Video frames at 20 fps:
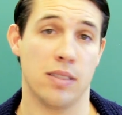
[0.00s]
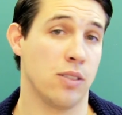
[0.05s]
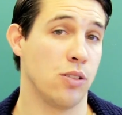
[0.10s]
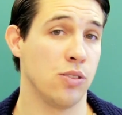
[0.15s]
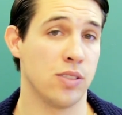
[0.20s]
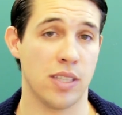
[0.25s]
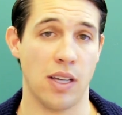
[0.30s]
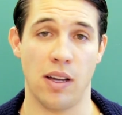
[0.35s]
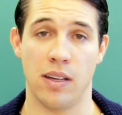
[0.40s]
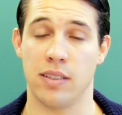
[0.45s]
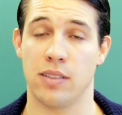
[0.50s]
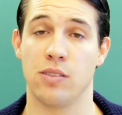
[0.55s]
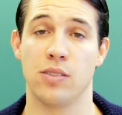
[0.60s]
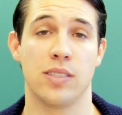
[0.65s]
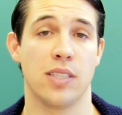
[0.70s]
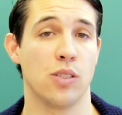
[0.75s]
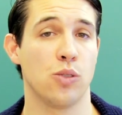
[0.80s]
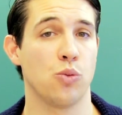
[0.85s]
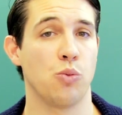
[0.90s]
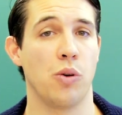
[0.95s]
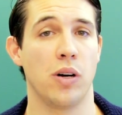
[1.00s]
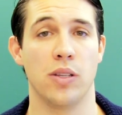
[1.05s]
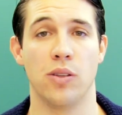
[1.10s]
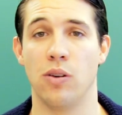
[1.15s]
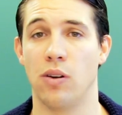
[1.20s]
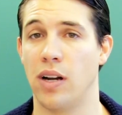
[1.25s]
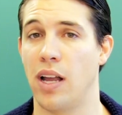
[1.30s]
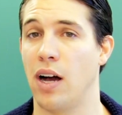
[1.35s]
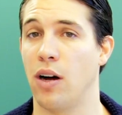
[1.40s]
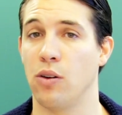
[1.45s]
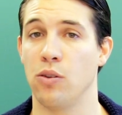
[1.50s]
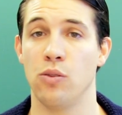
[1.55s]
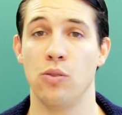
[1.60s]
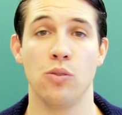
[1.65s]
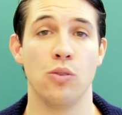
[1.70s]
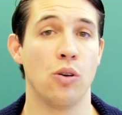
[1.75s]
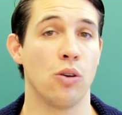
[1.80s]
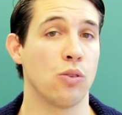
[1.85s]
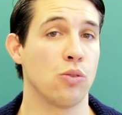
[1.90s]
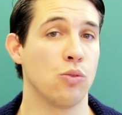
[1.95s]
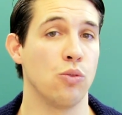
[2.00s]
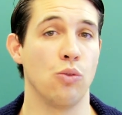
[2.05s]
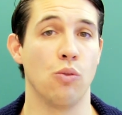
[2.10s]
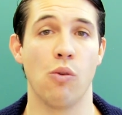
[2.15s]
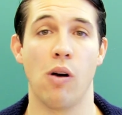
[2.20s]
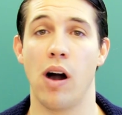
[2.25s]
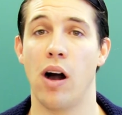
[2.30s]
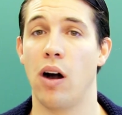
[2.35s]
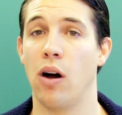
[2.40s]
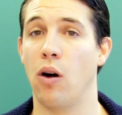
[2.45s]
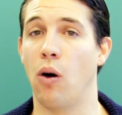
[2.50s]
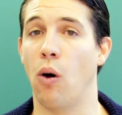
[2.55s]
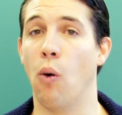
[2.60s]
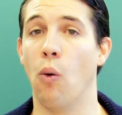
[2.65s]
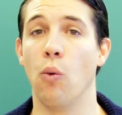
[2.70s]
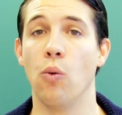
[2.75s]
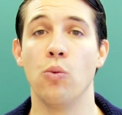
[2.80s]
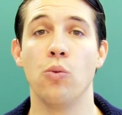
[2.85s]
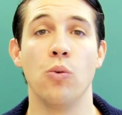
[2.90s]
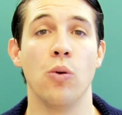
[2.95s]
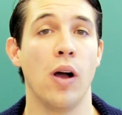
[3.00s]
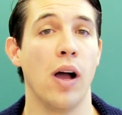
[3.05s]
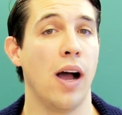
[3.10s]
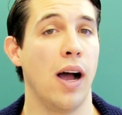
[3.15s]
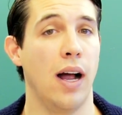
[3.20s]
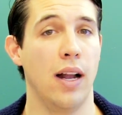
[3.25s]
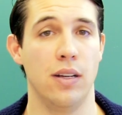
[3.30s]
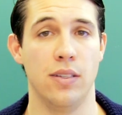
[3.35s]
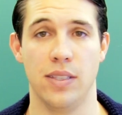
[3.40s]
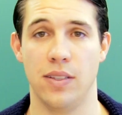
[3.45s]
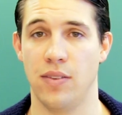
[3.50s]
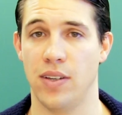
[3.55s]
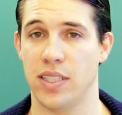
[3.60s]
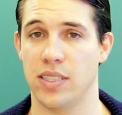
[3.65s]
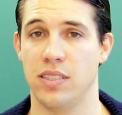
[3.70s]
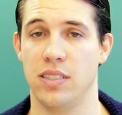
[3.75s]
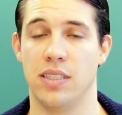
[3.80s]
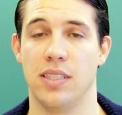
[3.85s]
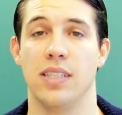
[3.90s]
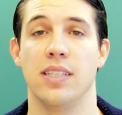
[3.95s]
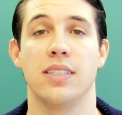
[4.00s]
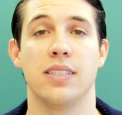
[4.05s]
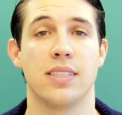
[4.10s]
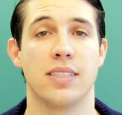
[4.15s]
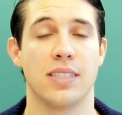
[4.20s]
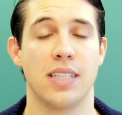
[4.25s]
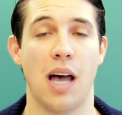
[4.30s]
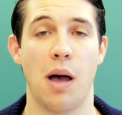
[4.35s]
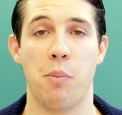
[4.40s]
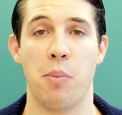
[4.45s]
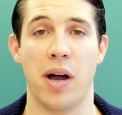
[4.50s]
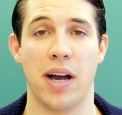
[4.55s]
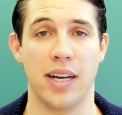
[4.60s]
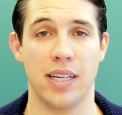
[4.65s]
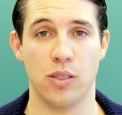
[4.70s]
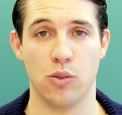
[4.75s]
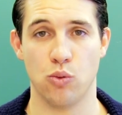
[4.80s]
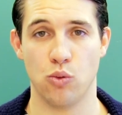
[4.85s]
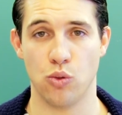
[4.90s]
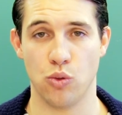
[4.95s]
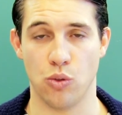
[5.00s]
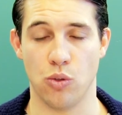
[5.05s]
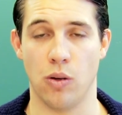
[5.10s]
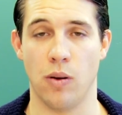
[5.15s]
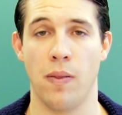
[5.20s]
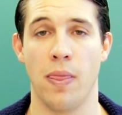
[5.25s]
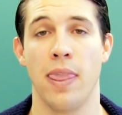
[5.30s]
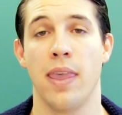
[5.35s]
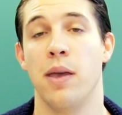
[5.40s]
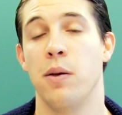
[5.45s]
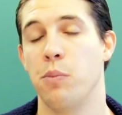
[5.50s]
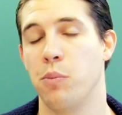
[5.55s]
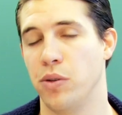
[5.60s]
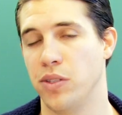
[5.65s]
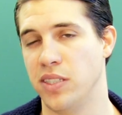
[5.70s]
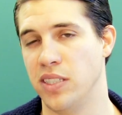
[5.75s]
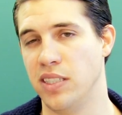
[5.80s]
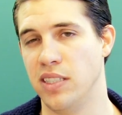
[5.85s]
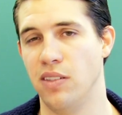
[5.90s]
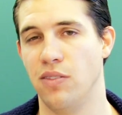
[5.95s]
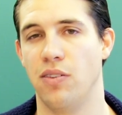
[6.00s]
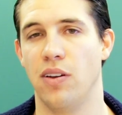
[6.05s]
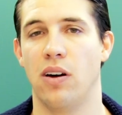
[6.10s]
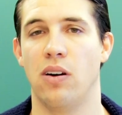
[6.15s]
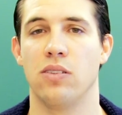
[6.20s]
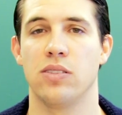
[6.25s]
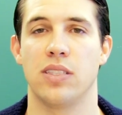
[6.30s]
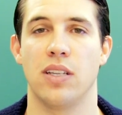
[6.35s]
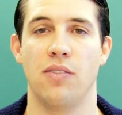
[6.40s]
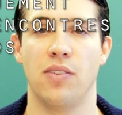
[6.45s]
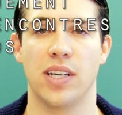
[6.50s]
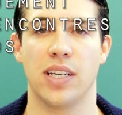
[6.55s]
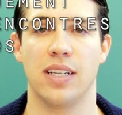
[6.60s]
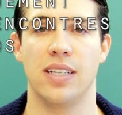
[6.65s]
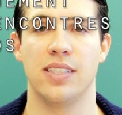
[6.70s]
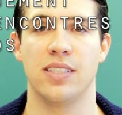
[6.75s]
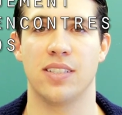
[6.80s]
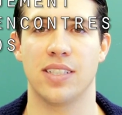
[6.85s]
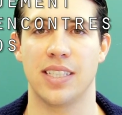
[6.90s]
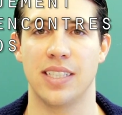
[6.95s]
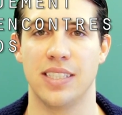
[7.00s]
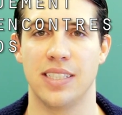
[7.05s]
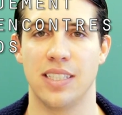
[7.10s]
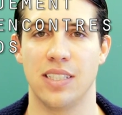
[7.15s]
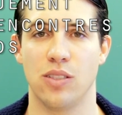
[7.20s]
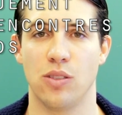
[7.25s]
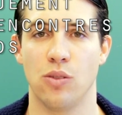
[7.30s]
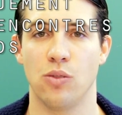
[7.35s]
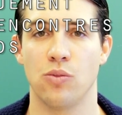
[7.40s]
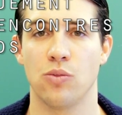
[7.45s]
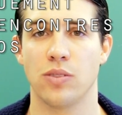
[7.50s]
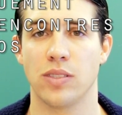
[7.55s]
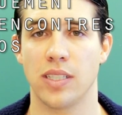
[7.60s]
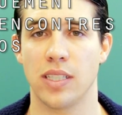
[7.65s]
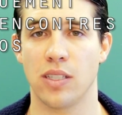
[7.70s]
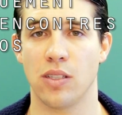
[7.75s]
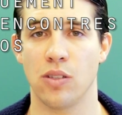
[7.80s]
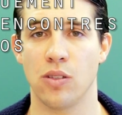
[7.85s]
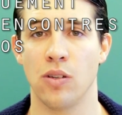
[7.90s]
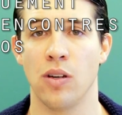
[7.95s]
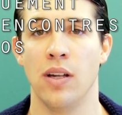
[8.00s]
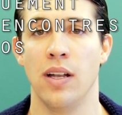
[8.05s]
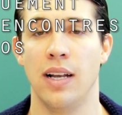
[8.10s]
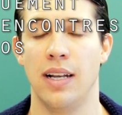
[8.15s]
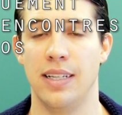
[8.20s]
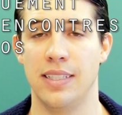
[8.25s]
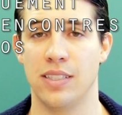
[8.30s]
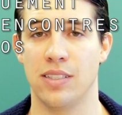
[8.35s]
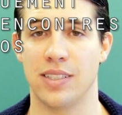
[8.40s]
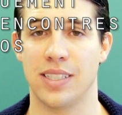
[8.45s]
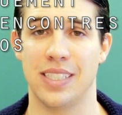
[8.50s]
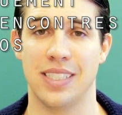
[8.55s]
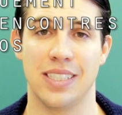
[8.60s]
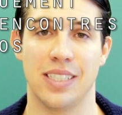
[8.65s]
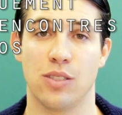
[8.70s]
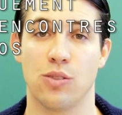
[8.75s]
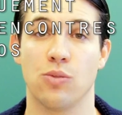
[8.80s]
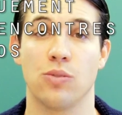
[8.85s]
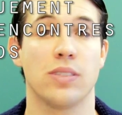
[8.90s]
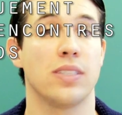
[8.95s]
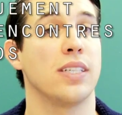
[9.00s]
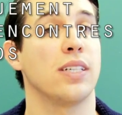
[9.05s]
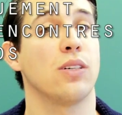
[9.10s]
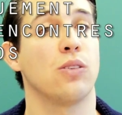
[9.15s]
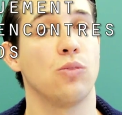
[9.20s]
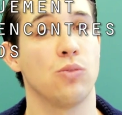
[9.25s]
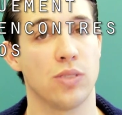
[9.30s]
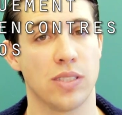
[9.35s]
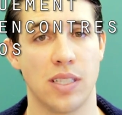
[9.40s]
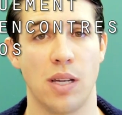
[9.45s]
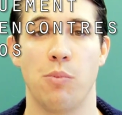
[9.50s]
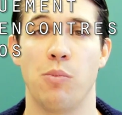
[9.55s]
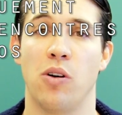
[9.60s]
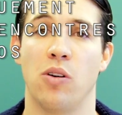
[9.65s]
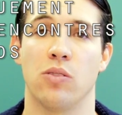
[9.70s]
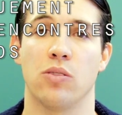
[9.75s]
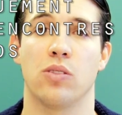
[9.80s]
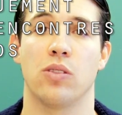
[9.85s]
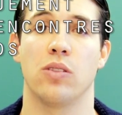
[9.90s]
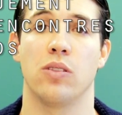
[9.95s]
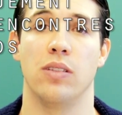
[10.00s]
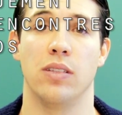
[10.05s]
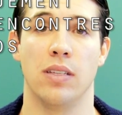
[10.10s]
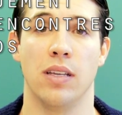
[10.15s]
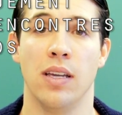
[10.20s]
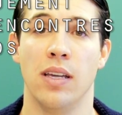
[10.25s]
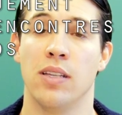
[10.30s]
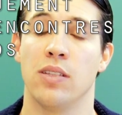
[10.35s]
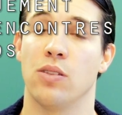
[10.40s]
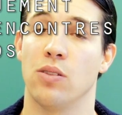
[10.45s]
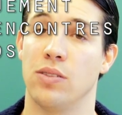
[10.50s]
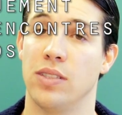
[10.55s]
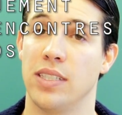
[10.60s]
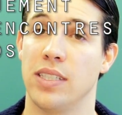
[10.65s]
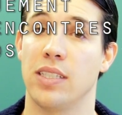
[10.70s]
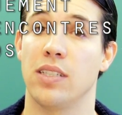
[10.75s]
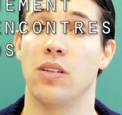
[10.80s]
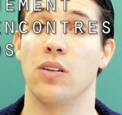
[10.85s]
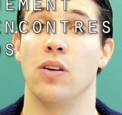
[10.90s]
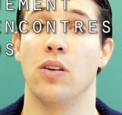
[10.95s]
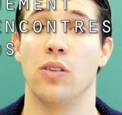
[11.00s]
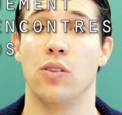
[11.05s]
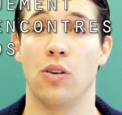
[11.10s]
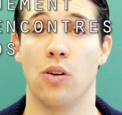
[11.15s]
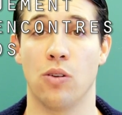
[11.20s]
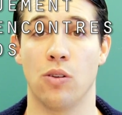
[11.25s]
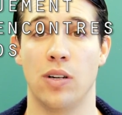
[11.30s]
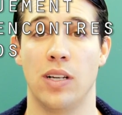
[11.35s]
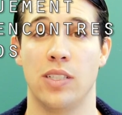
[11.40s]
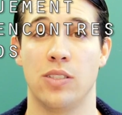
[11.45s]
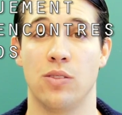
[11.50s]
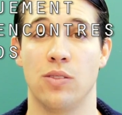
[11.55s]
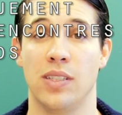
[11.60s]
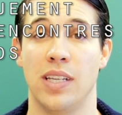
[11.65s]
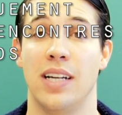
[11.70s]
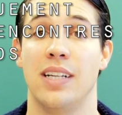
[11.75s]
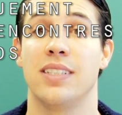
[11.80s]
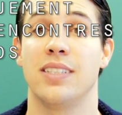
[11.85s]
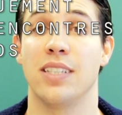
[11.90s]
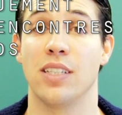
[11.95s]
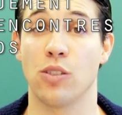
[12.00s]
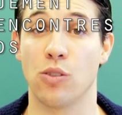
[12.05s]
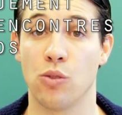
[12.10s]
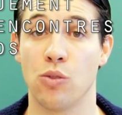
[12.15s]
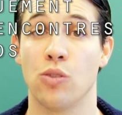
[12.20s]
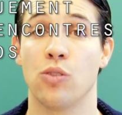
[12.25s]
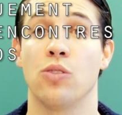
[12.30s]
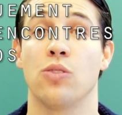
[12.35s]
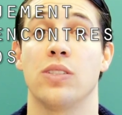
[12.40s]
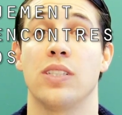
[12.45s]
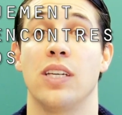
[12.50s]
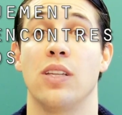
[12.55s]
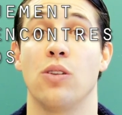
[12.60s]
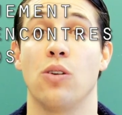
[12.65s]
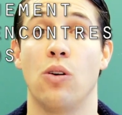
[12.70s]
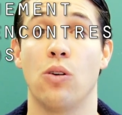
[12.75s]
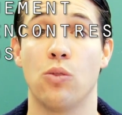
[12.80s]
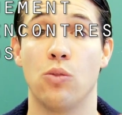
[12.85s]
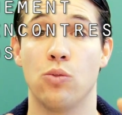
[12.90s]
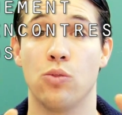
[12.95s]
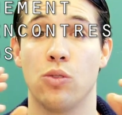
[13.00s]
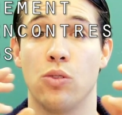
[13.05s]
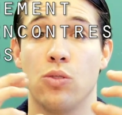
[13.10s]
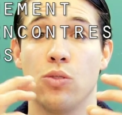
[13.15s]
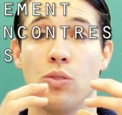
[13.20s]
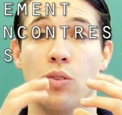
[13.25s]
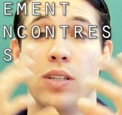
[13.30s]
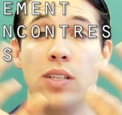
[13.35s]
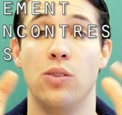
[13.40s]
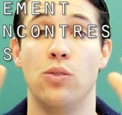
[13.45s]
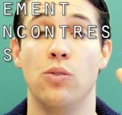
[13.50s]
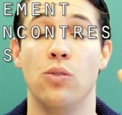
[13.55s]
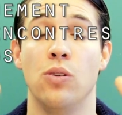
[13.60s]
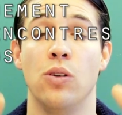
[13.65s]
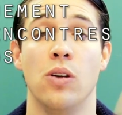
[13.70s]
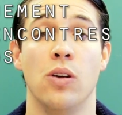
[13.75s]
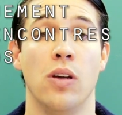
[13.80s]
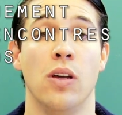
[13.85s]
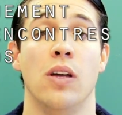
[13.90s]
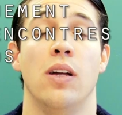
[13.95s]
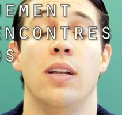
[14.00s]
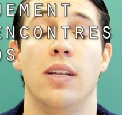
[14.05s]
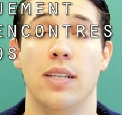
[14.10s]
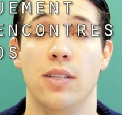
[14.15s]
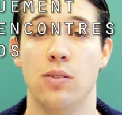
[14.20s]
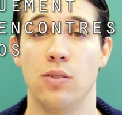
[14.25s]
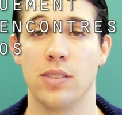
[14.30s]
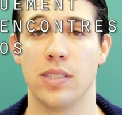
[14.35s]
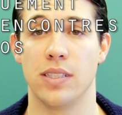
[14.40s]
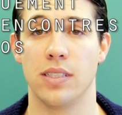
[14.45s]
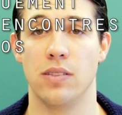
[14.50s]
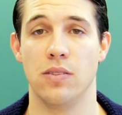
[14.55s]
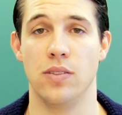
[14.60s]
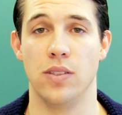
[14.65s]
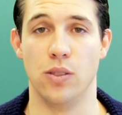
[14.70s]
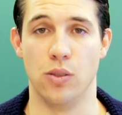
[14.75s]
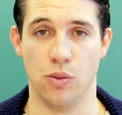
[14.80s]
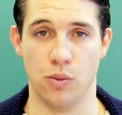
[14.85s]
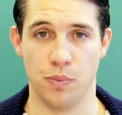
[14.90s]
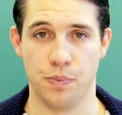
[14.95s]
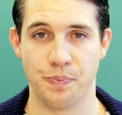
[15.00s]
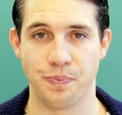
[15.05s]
que ça, que soit dans la rue, dans le couloir ou à l'université, ça apparaît toujours. Petite différence avec les organisations, c'est que les organisations, c'est constamment. Tandis que dans le relationnel, c'est que quand il y a une rencontre entre les deux, les deux individus.